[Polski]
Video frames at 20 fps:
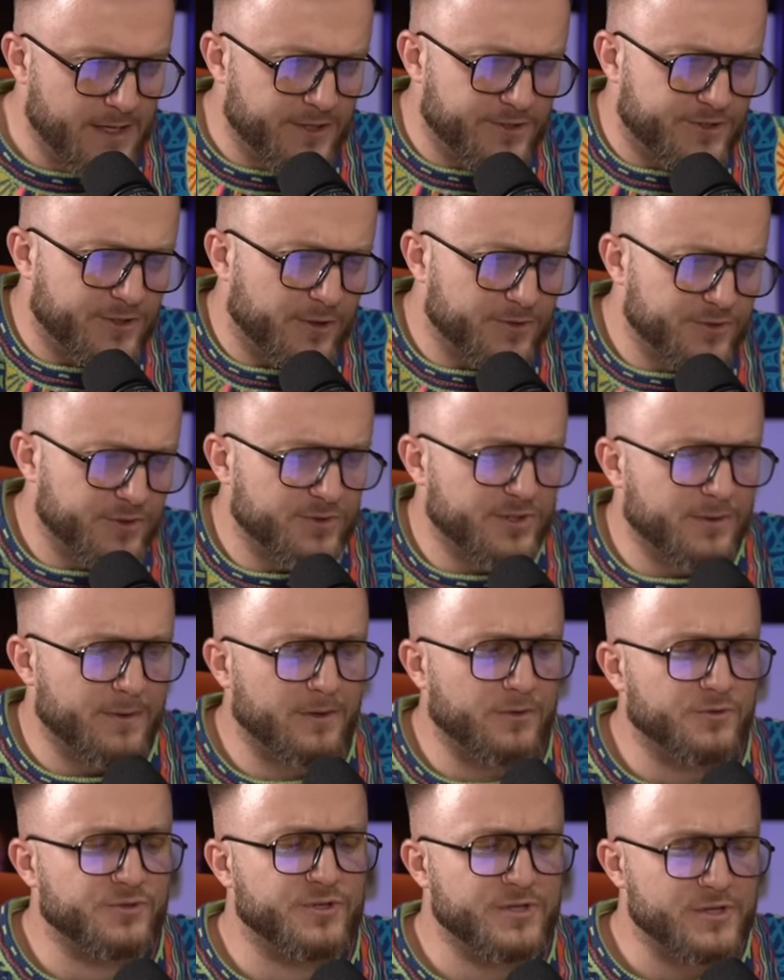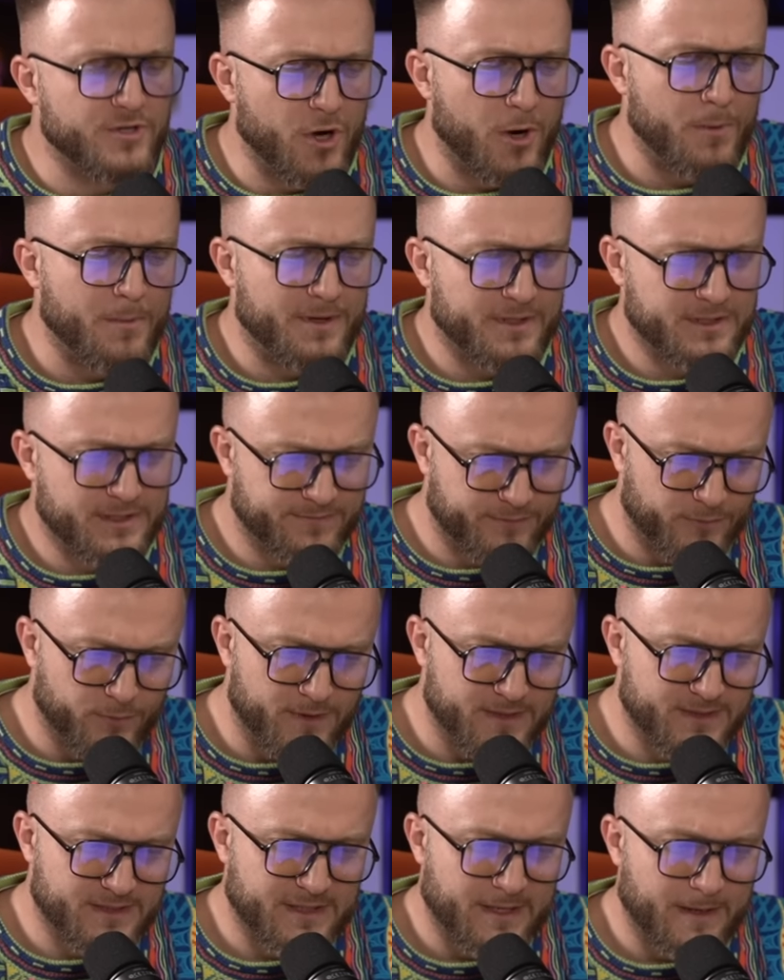jeśli chodzi o działalność e-commerce w
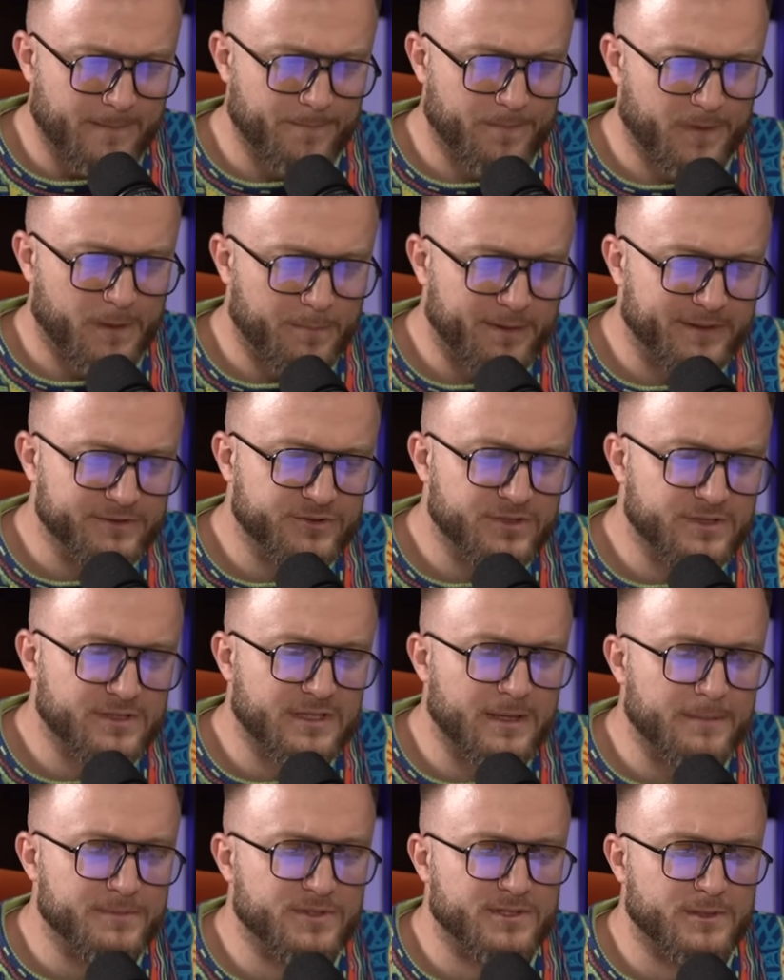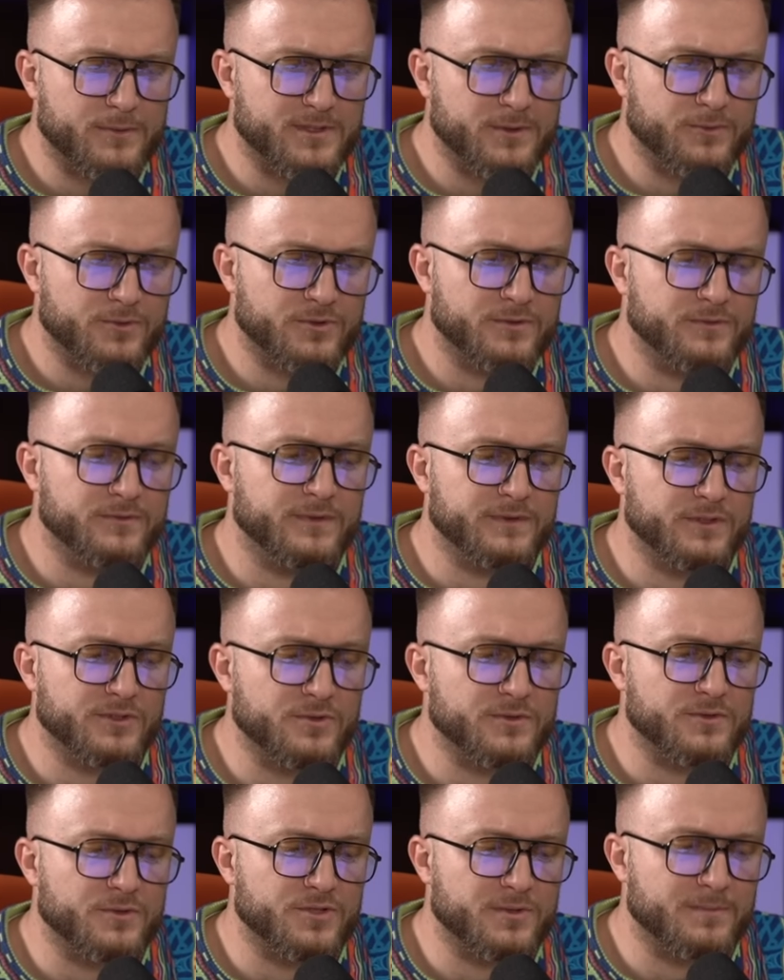USA, pierwszy sklep został założony w
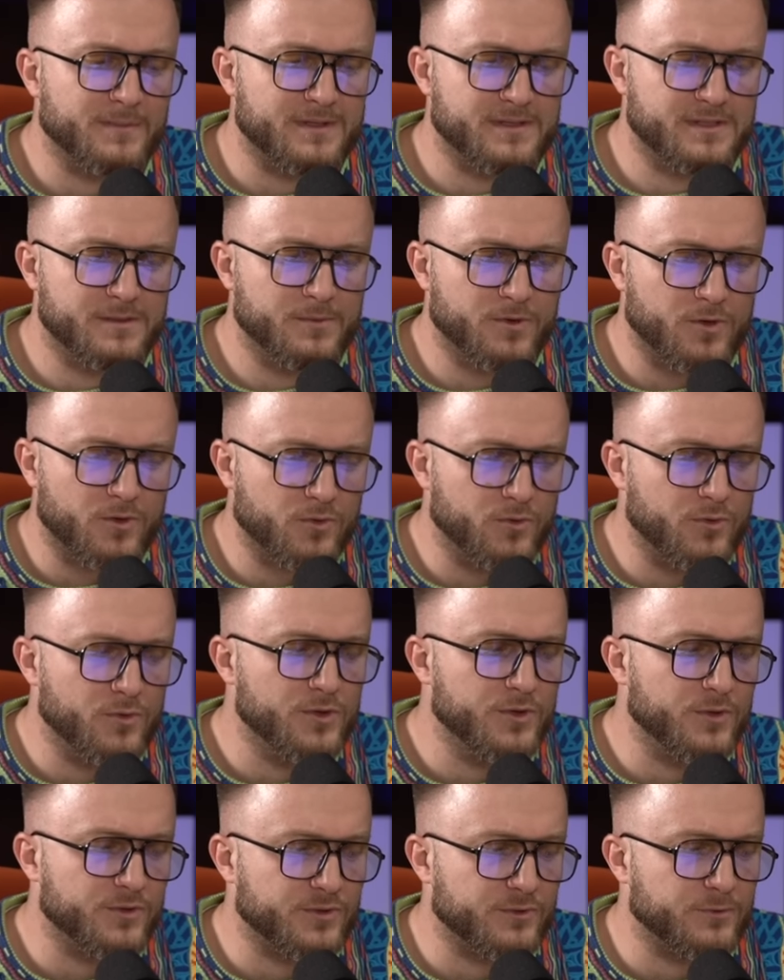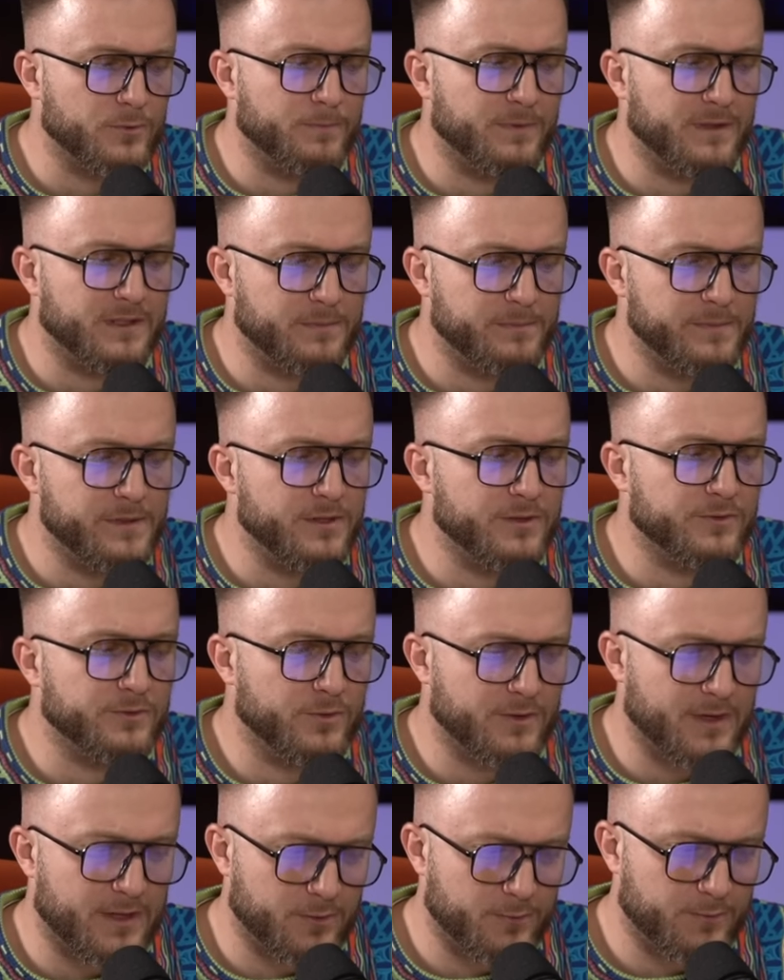2018 roku i osiągnął ponad milion
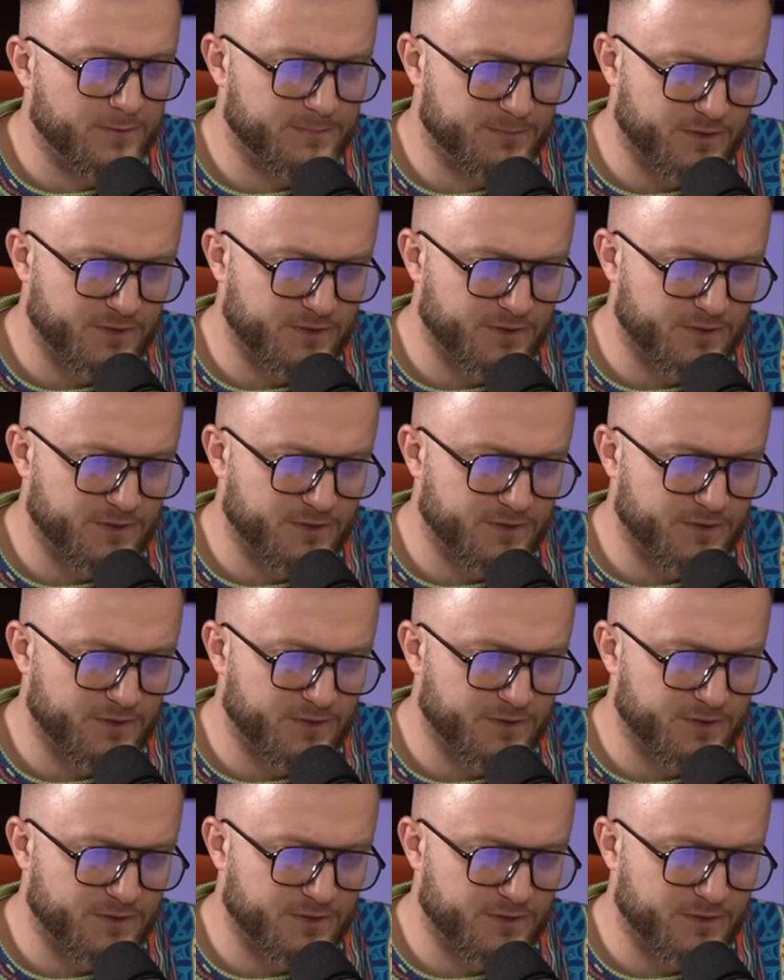dolarów